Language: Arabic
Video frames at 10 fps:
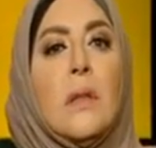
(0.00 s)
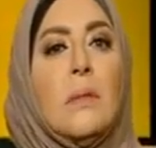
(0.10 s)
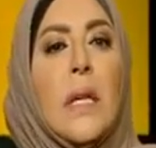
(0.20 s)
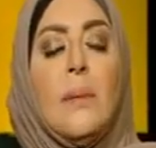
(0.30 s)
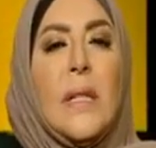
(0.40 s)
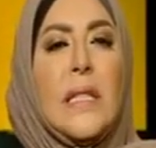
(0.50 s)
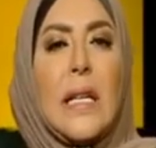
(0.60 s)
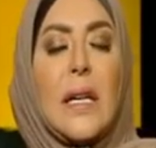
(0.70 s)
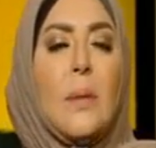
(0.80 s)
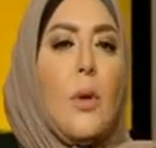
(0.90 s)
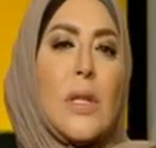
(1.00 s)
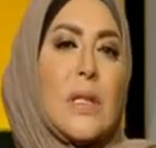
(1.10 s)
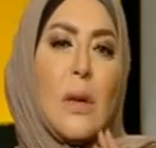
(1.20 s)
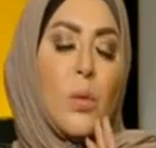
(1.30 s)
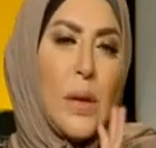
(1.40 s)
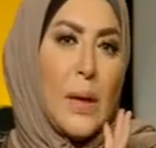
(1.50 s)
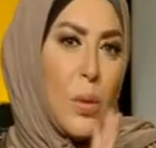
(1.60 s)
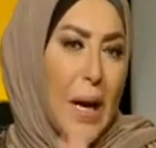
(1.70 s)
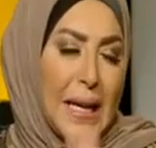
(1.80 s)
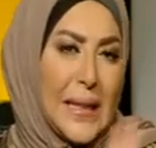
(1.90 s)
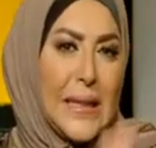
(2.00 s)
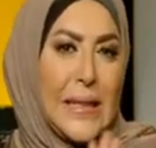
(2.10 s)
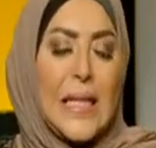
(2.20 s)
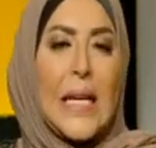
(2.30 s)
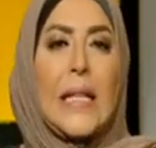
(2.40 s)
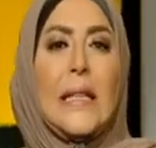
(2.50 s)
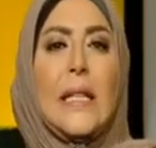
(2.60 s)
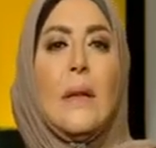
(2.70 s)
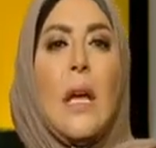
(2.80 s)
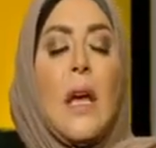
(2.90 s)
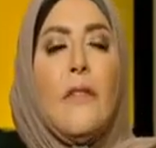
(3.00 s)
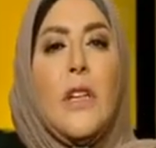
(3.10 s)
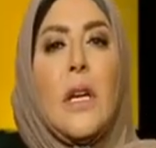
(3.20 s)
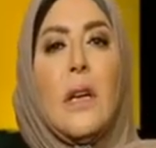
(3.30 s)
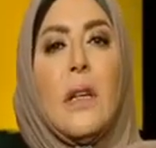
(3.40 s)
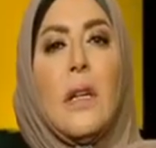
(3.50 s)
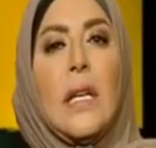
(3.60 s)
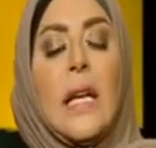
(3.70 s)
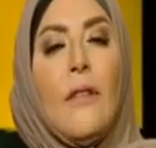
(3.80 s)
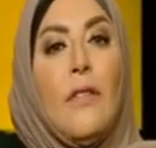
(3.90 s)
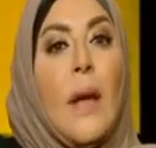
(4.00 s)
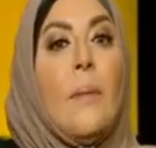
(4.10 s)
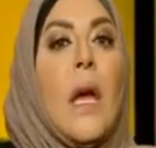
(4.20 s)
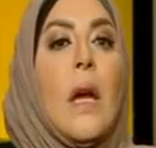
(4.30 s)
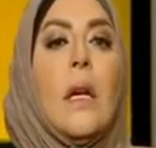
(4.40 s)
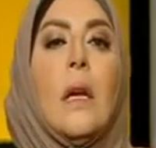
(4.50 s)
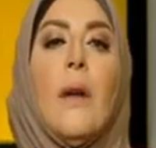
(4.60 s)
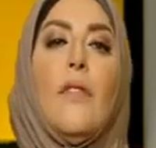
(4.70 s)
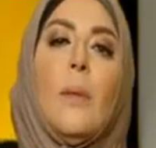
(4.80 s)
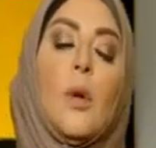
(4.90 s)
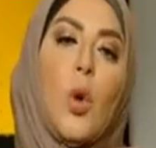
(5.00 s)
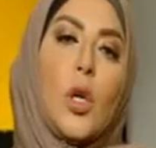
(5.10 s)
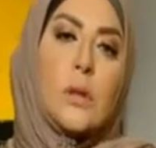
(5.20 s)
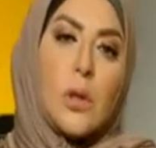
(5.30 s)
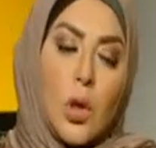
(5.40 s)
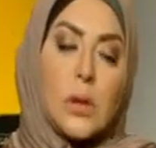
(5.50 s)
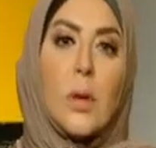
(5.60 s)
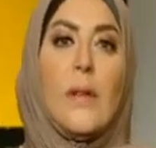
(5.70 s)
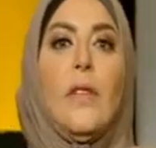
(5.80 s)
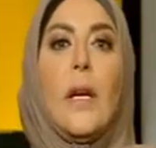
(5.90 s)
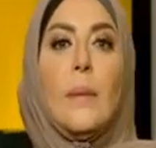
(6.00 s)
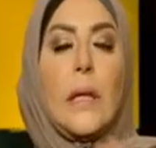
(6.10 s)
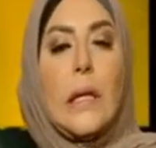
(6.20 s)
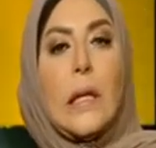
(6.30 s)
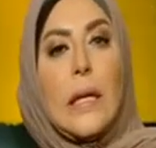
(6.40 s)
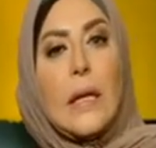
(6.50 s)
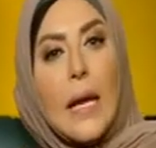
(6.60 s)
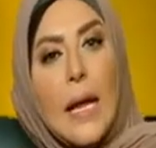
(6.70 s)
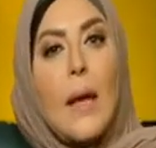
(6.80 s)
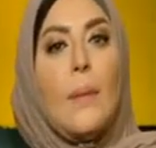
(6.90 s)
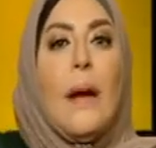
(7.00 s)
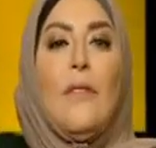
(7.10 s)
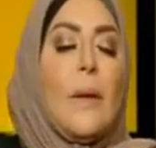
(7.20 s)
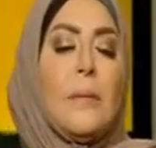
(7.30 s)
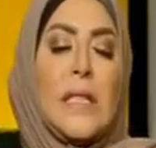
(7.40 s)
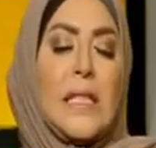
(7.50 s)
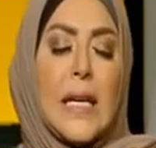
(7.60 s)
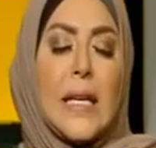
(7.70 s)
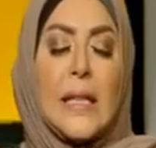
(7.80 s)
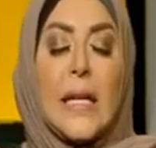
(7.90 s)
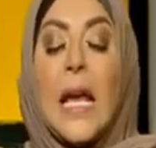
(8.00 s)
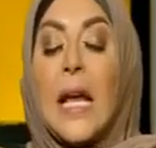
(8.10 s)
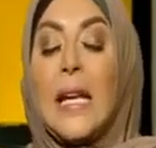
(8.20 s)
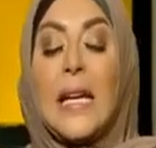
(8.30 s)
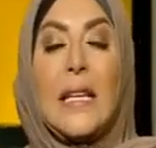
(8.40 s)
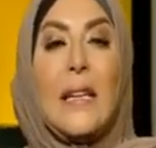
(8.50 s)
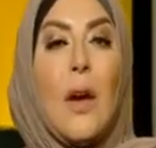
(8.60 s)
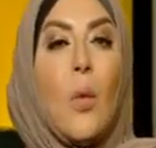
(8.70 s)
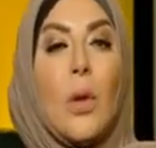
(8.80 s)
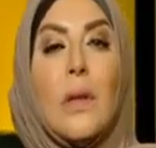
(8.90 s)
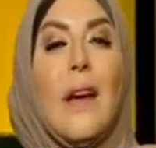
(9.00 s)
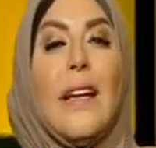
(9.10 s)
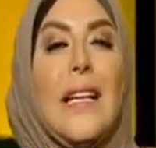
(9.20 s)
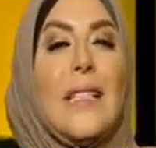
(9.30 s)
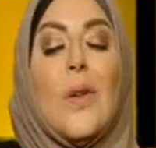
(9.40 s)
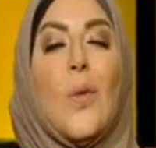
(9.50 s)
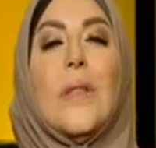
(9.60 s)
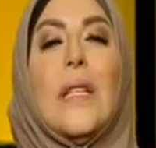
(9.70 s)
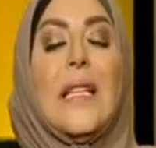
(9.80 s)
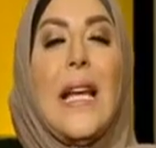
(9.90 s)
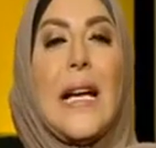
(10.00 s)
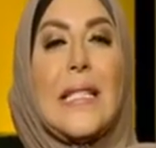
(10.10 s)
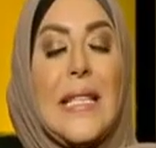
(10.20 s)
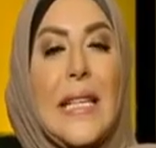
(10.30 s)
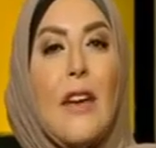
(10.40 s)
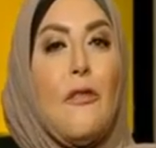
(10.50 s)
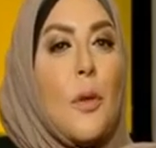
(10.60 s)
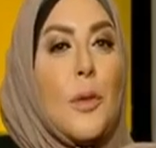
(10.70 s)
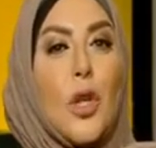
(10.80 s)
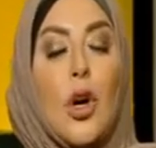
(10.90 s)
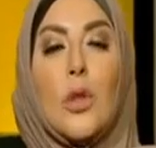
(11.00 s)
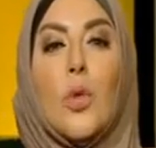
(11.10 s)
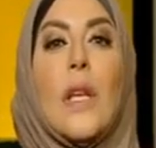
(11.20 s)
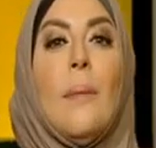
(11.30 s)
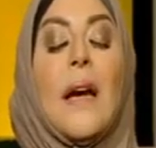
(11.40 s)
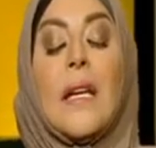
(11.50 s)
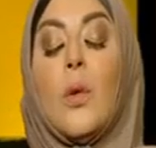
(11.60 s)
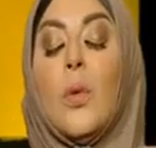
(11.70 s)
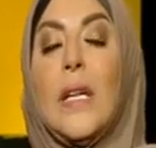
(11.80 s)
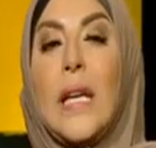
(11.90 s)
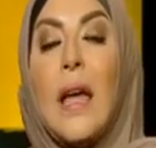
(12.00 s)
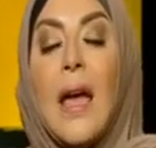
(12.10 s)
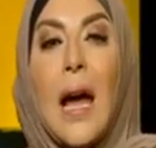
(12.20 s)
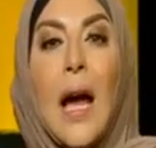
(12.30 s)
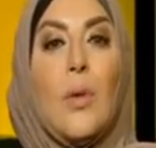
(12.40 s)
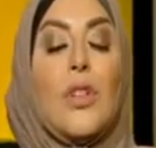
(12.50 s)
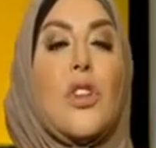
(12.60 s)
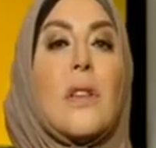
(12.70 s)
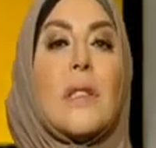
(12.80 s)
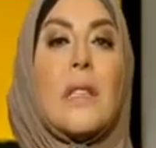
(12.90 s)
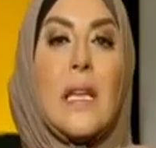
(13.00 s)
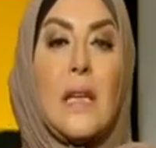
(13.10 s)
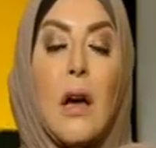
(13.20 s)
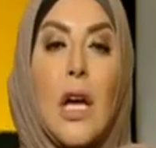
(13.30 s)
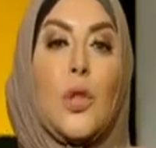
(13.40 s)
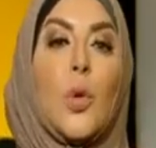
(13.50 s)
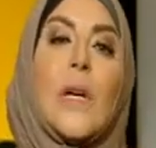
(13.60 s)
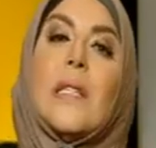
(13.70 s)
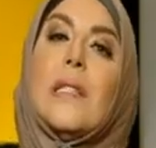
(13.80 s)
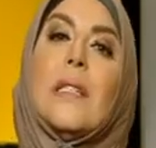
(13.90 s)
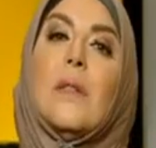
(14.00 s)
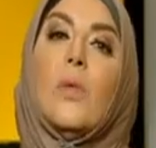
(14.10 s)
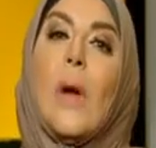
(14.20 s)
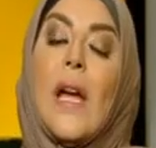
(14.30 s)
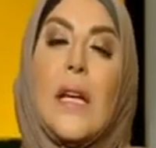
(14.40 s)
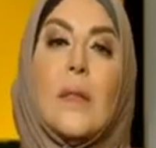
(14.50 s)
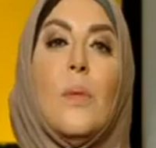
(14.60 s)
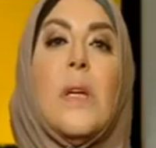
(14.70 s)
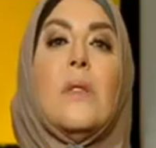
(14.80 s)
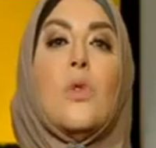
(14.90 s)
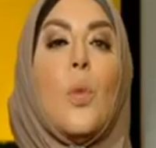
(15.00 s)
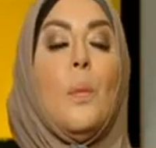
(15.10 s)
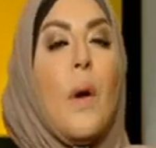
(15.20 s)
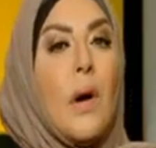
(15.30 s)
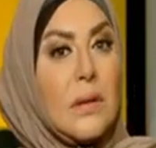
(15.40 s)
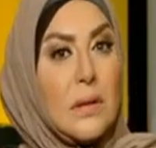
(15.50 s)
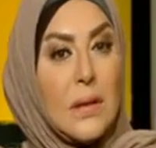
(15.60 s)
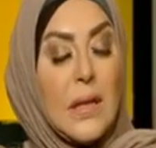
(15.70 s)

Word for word: الميديا الغريبه وحاجات كتيره جدا في آه، الافلام الافلام المخدرات وافلام الارهاب افلام كتيره جدا لكن والله الحس الوطني اللي حسيناه في رمضان وجمعنا كلنا حول شخصيه تجسد واحد من ضباط